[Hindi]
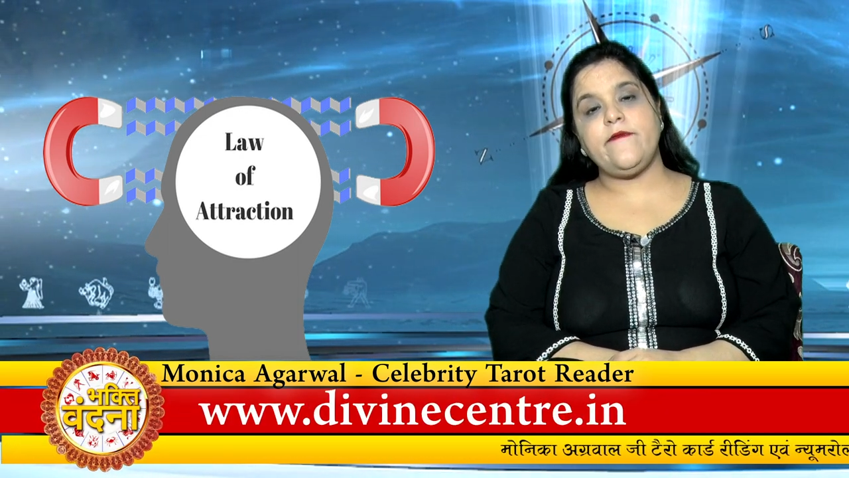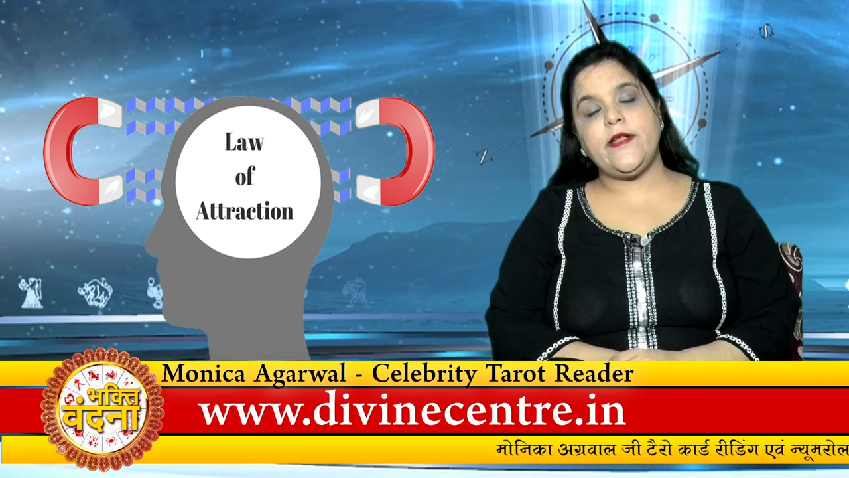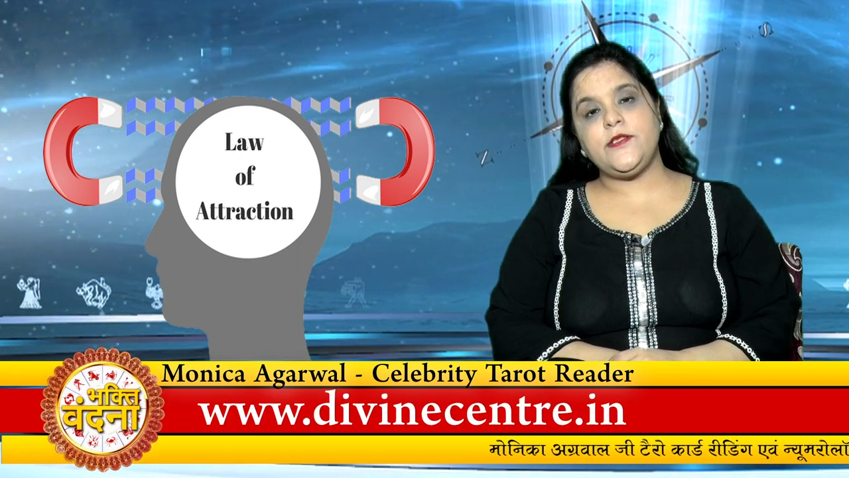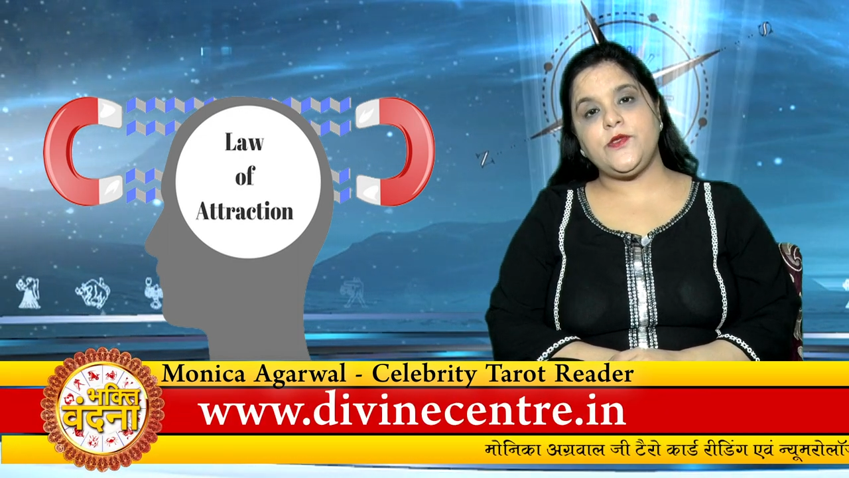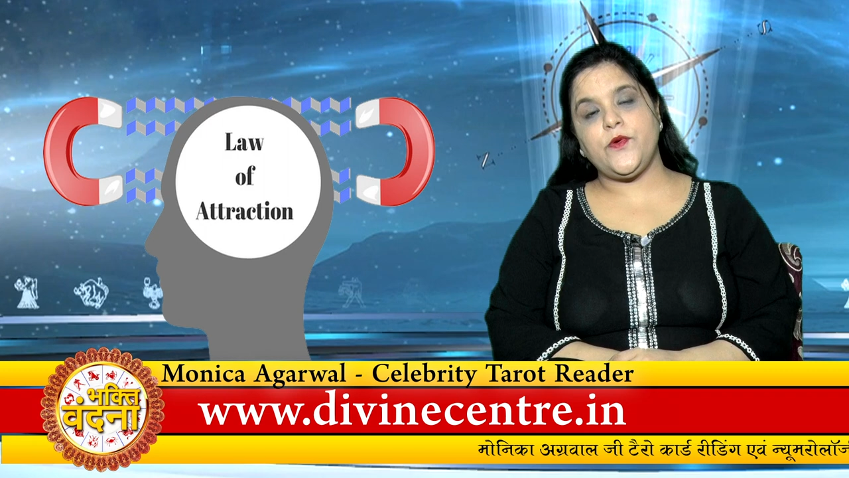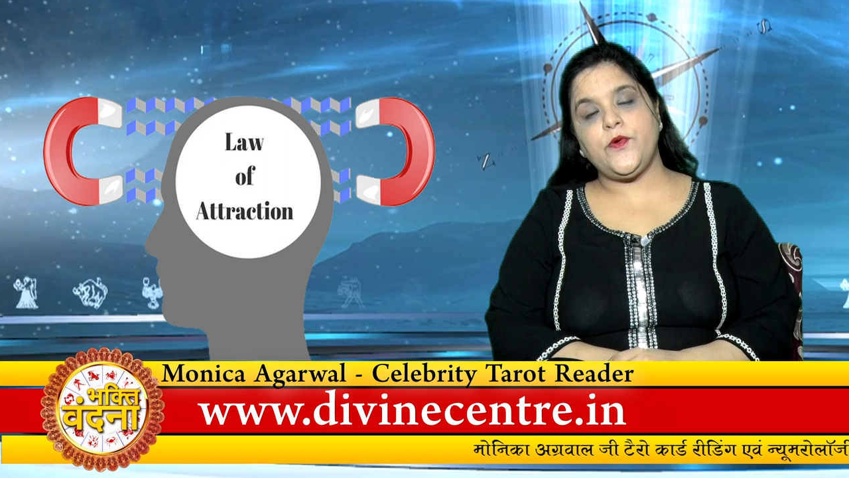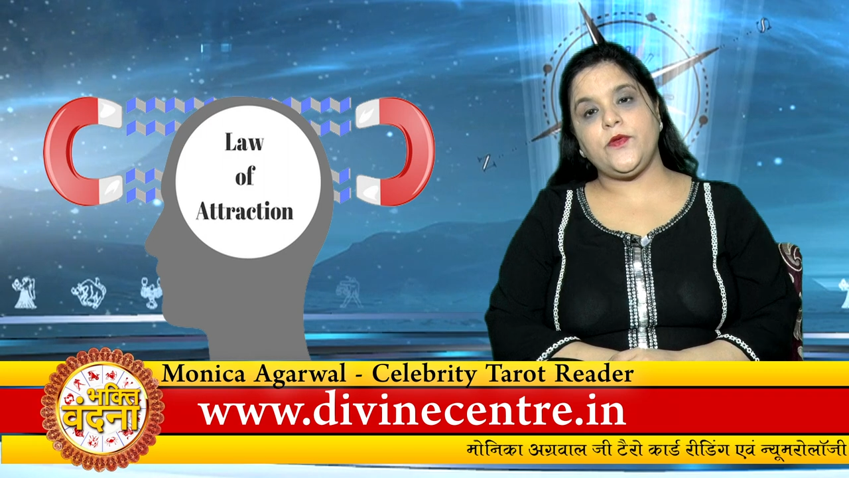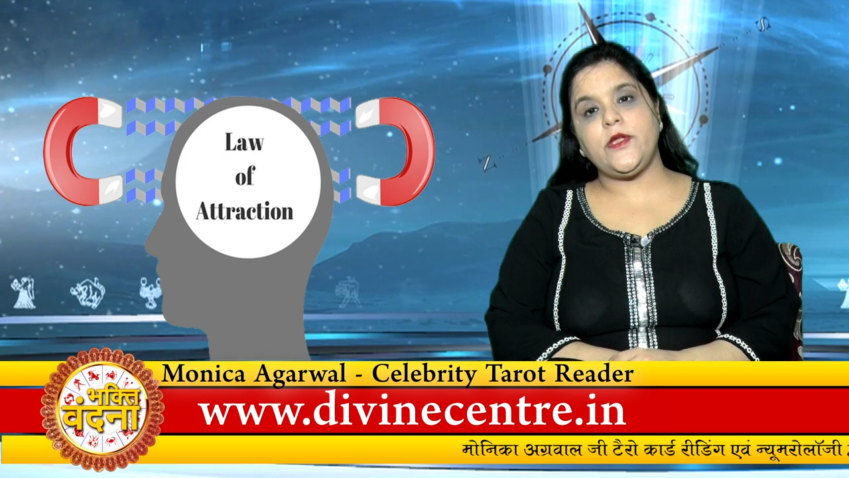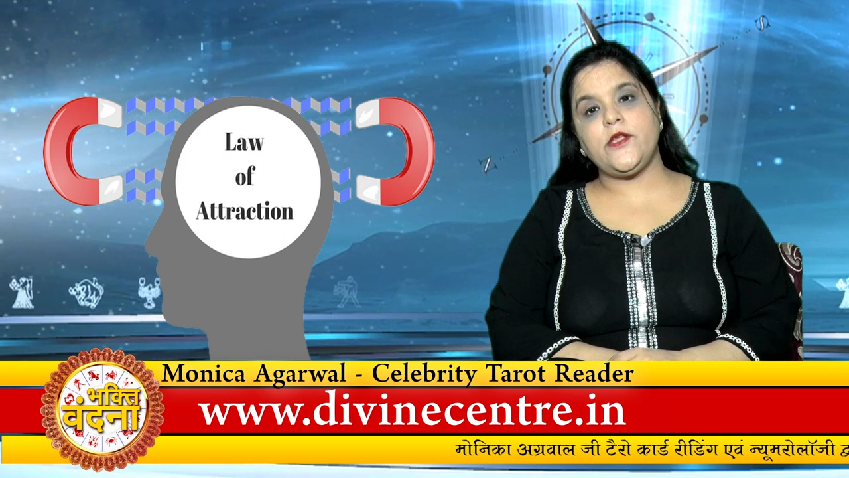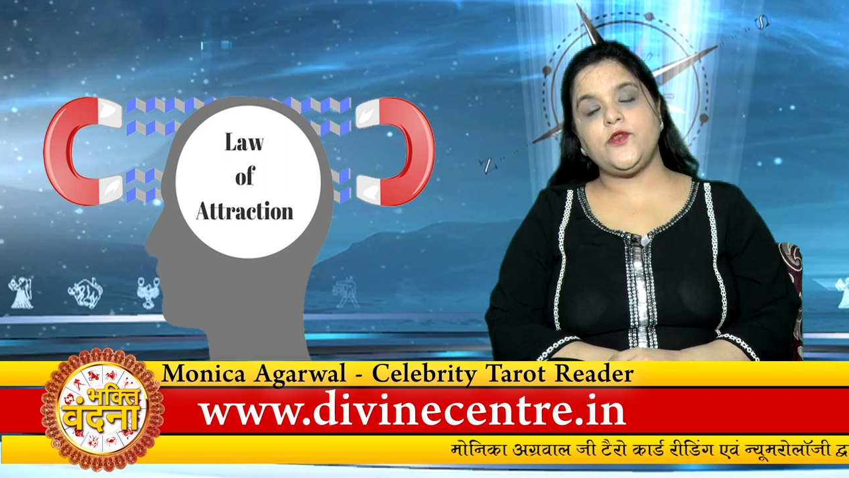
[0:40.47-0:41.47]
इवेंट्स स्टोर
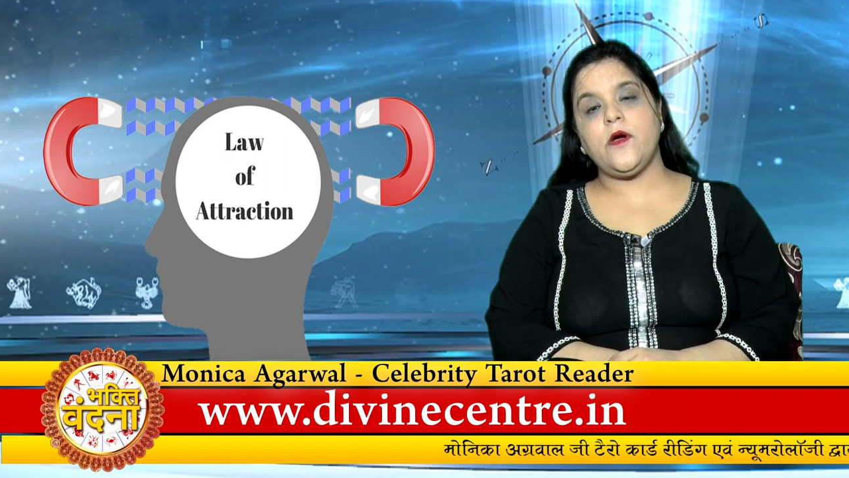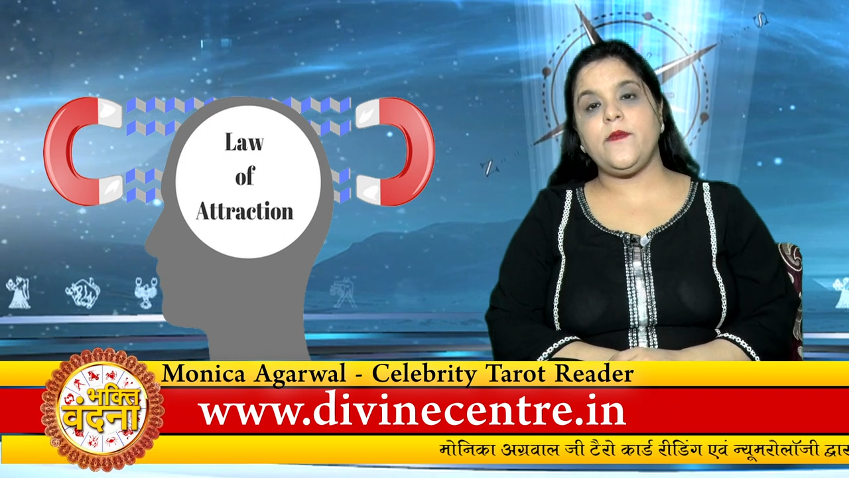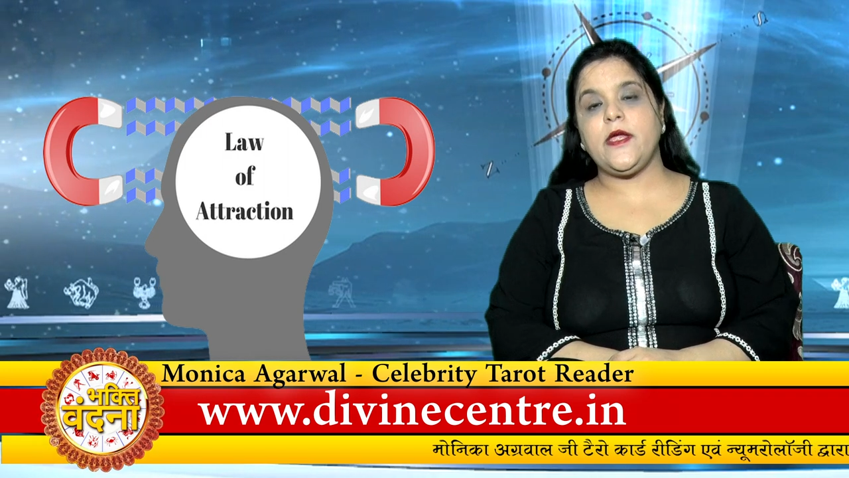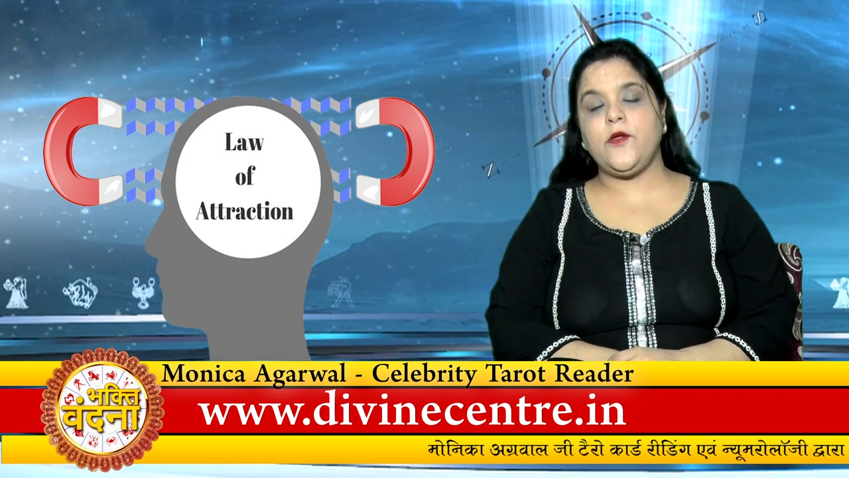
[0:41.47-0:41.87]
होते हैं जो हम